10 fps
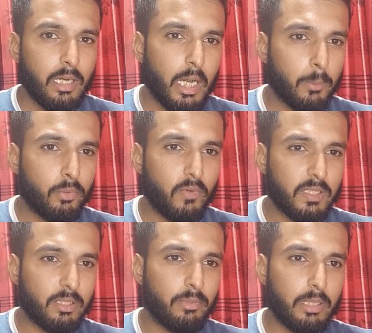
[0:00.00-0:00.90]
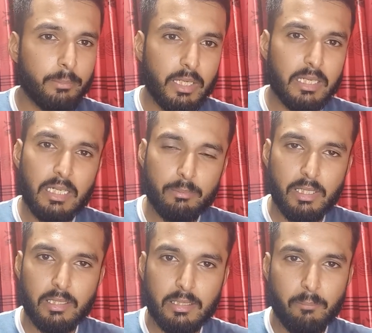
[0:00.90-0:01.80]
आपको वाटरमार्क मिलेगा ही
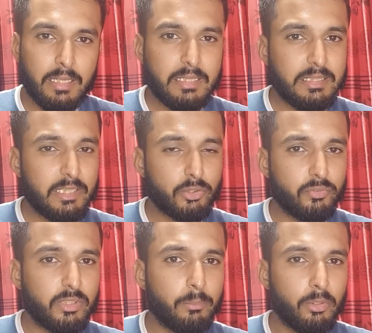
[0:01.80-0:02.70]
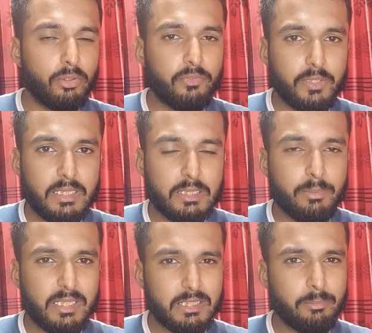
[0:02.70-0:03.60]
मिलेगा लेकिन ये सॉफ्टवेयर बिल्कुल फ्री है
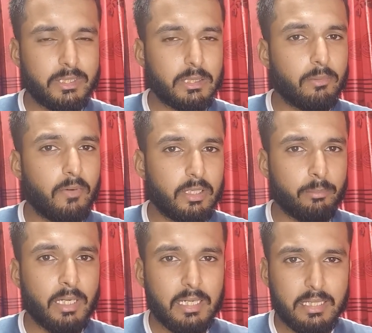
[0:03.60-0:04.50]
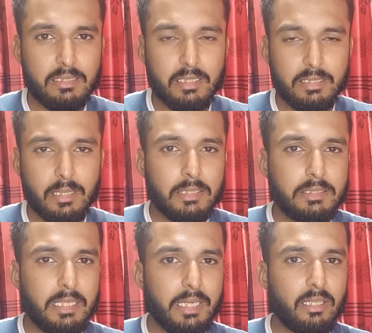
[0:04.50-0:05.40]
इसमें किसी भी किस्म का वाटरमार्क एडिट नहीं है
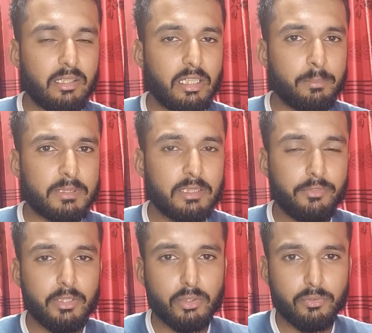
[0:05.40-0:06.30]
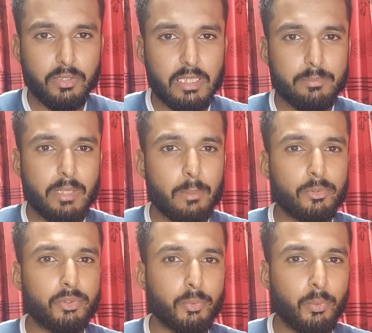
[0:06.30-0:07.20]
ये एक हंड्रेड परसेंट फ्री सॉफ्टवेयर है इसमें
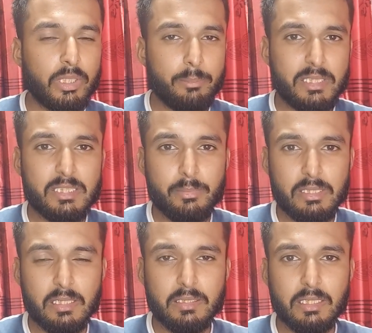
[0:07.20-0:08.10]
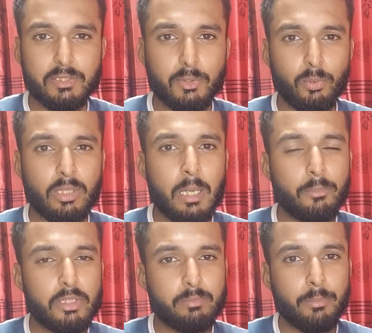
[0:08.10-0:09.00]
आपको स्टॉक इमेजेस मिल जाती है स्टॉक
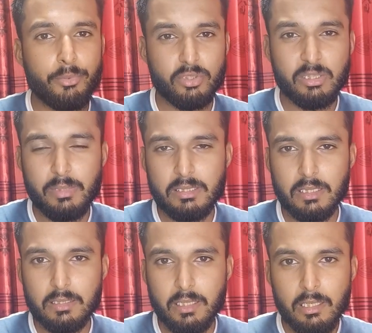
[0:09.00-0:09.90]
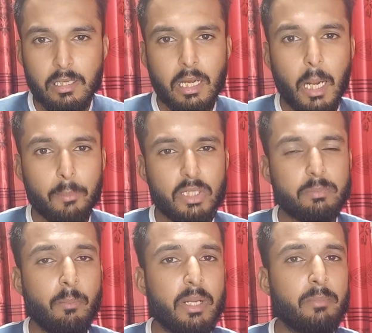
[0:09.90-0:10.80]
आपको इसमें म्यूजिक मिल जाता है आपको
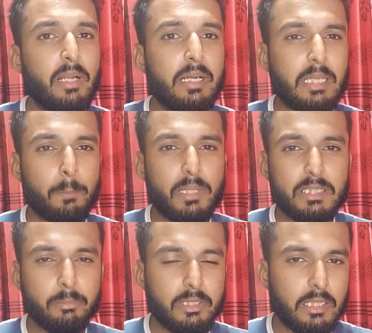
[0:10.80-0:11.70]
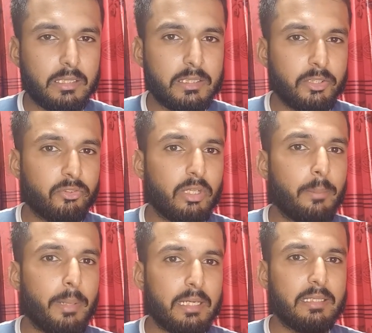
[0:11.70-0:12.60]
इसमें बने बने टेम्पलेट्स मिल जाते हैं जिनको
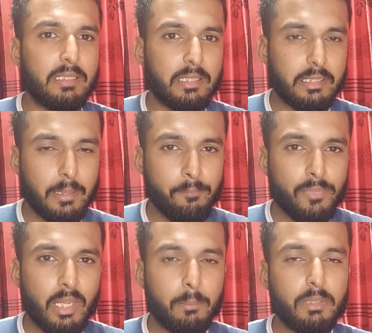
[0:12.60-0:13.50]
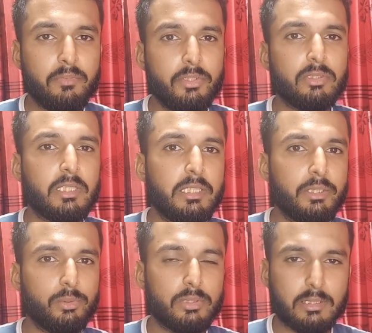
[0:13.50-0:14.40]
आप एडिट करके अपनी वीडियोज के लिए
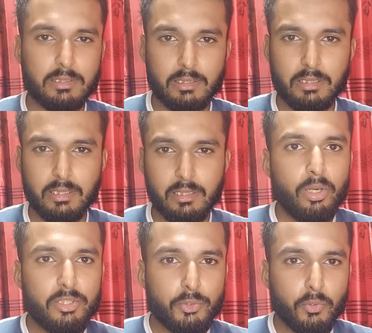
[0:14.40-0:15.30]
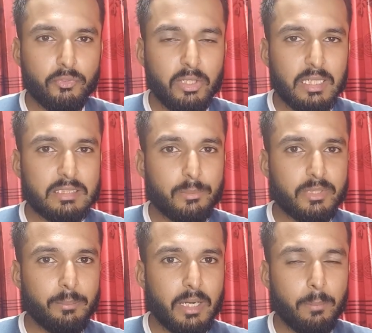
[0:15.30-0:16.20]
यूज कर सकते हैं और इस सॉफ्टवेयर का
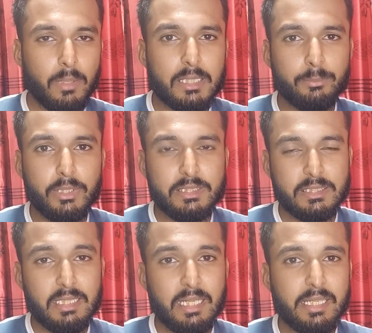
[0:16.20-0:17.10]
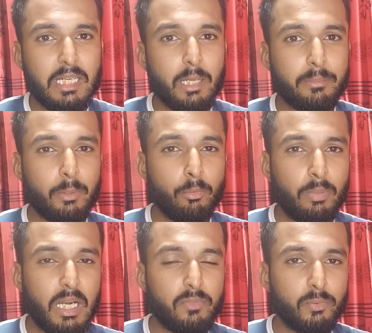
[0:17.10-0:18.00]
सबसे बड़ा प्लस पॉइंट ये है कि आपके
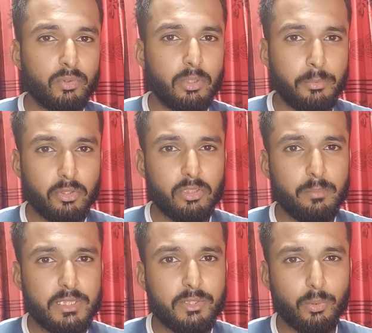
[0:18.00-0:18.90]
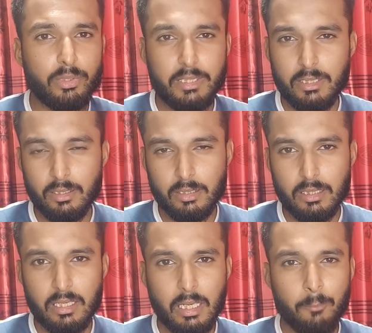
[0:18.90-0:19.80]
मोबाइल फोन को बिल्कुल भी स्लो नहीं करता
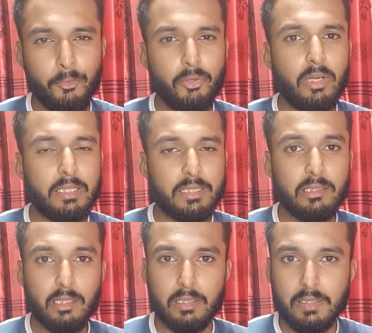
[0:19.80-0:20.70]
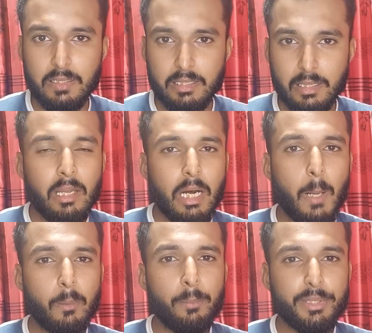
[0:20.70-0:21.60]
अगर आप वीडियो एडिटिंग करते रहे हैं
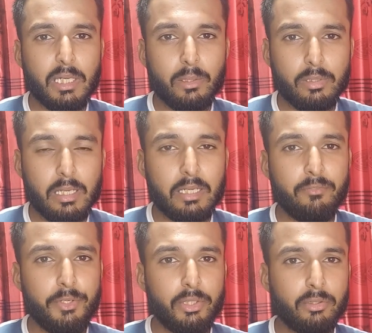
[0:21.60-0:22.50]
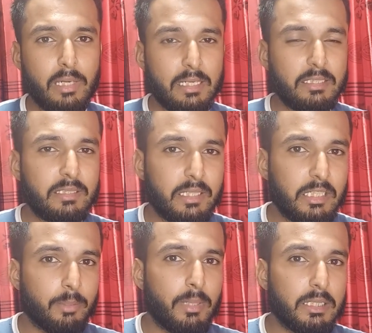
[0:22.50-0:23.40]
आपको पता होगा कि वीडियो एडिट
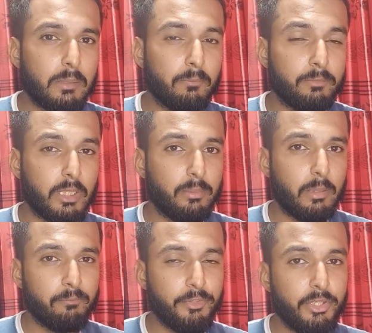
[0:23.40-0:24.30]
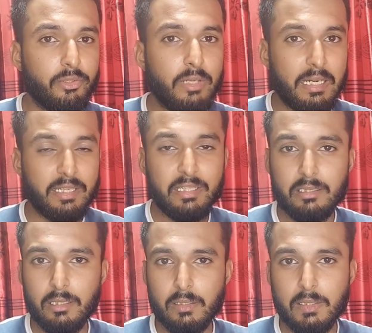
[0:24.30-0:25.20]
करने के बाद जब हम वीडियो रेंडरिंग
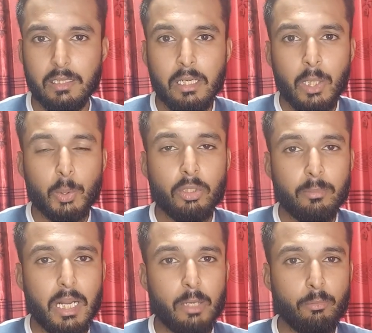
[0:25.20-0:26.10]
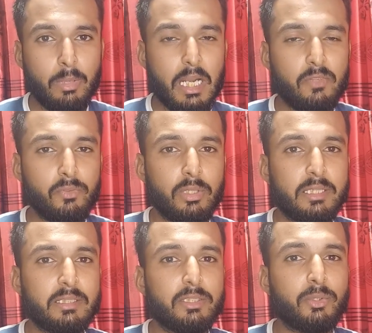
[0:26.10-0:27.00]
करते हैं तो हमारा मोबाइल फोन फ़ोन
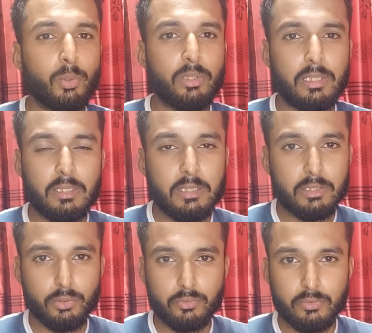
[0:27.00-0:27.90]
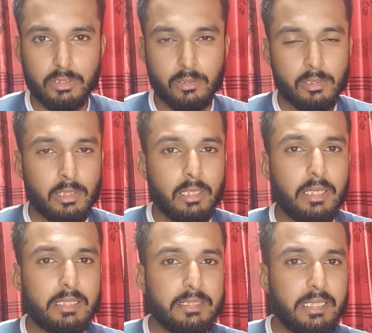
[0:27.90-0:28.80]
अक्सर स्लो कर देता है सॉफ्टवेयर
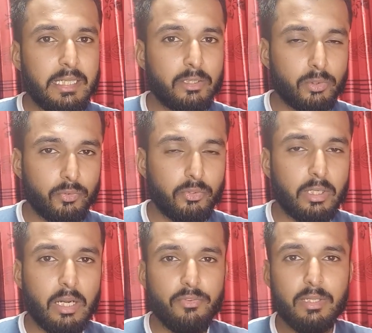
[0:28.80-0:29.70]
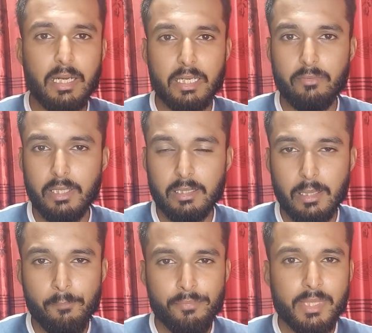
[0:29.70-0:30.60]
लेकिन ये सॉफ्टवेयर काफ़ी लाइट वेट है
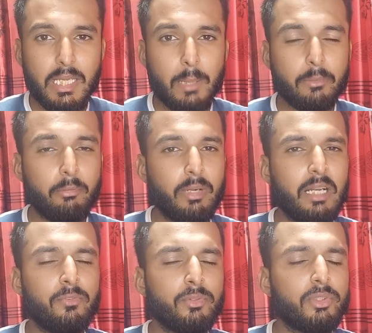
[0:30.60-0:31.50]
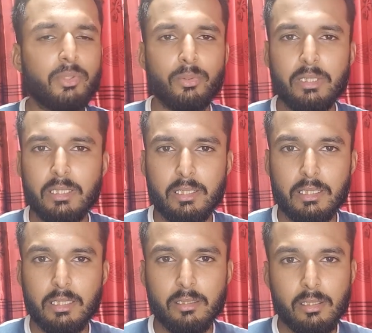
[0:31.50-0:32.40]
ये आपके मोबाइल फ़ोन को स्लो नहीं
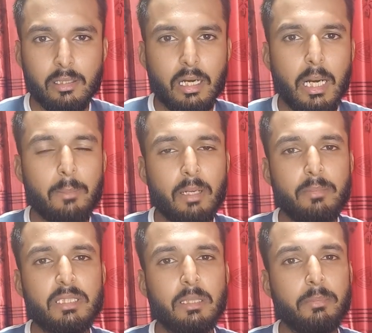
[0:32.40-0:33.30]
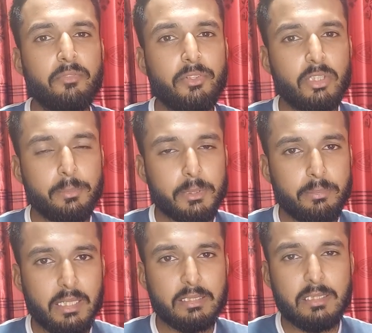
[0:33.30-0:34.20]
करेगा आप लंबी से लंबी वीडियोस भी
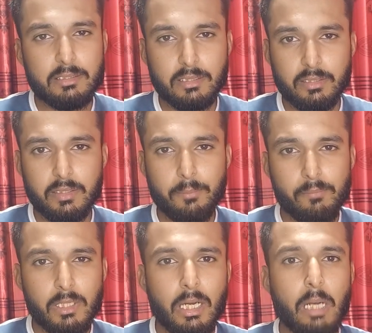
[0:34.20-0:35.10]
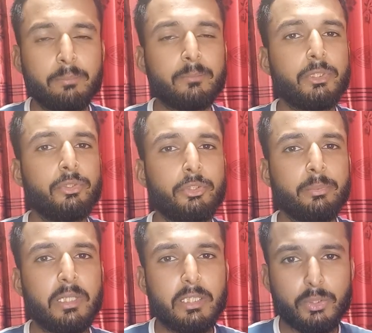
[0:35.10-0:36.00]
इसमें एडिट कर सकते हैं आप
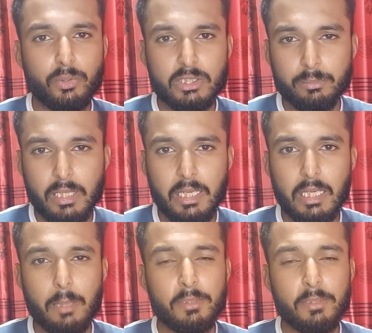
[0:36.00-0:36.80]
यूट्यूब के लिए शॉर्ट्स बनाएं आप